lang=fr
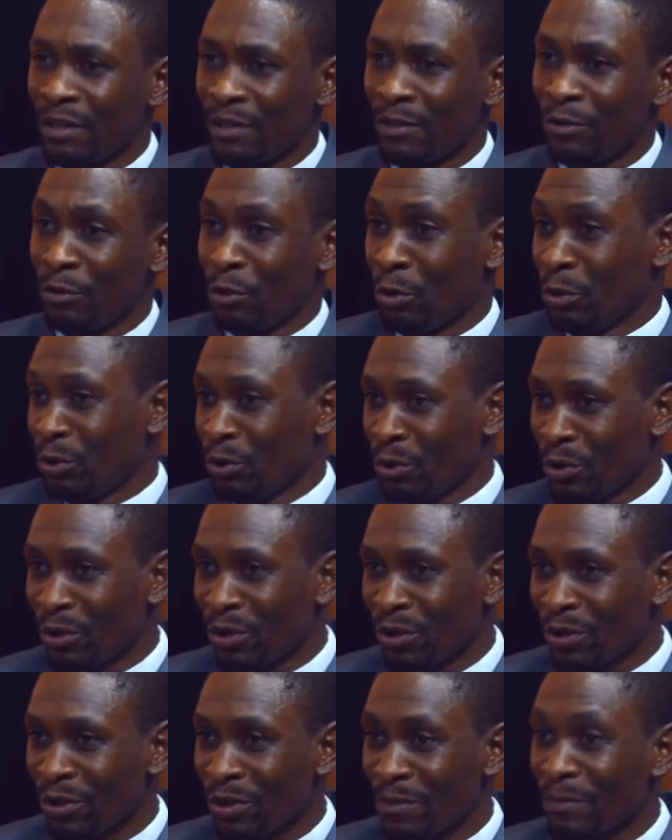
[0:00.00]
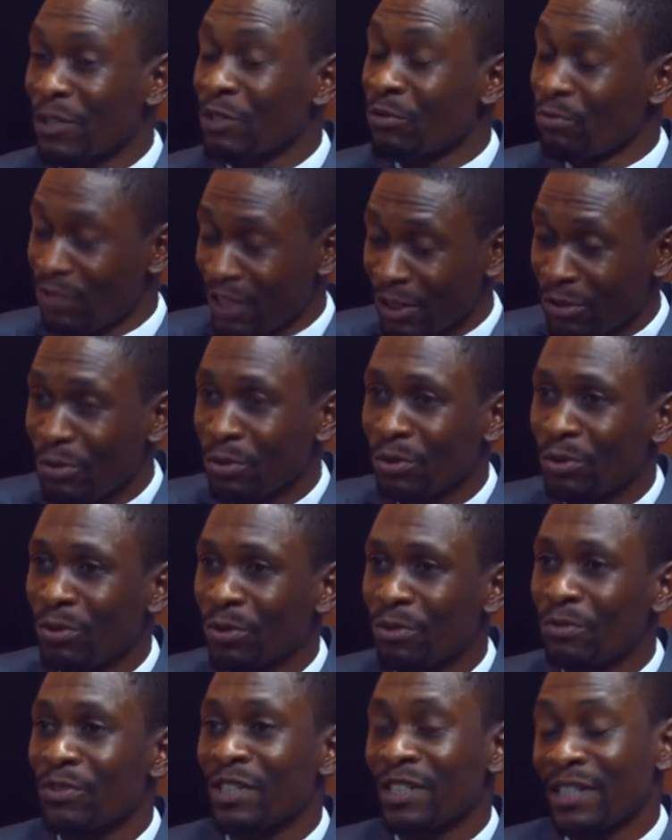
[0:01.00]
auteur, parce que vous êtes auteur,
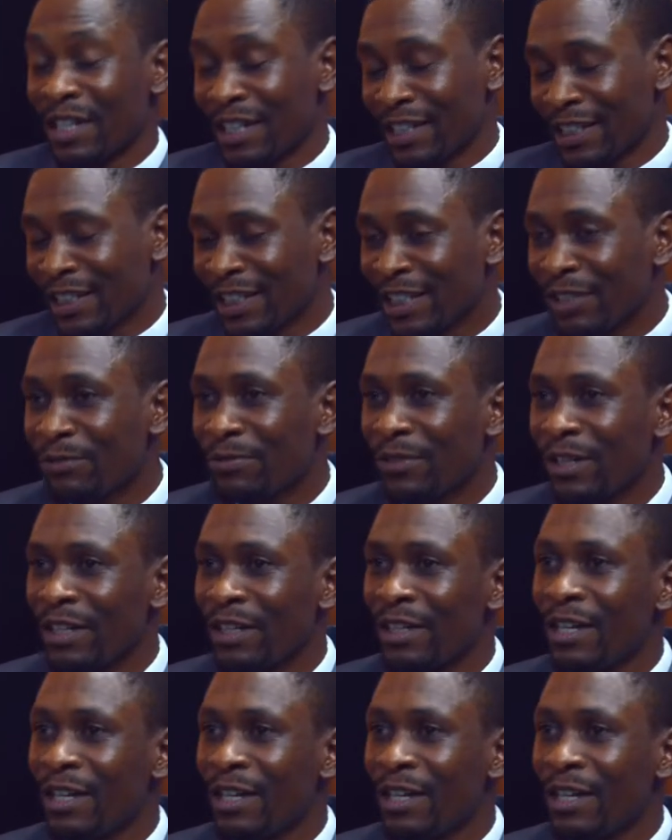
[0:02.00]
vous êtes un écrivain, mm.